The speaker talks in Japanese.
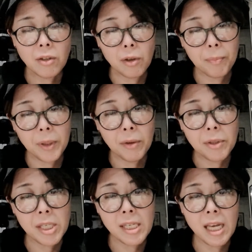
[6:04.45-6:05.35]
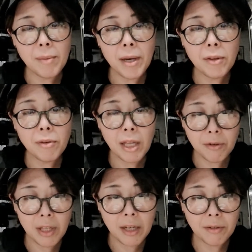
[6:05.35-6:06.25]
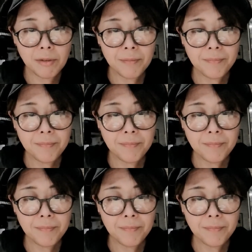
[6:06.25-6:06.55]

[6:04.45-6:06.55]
ちょっぴり不思議なイベントなのである。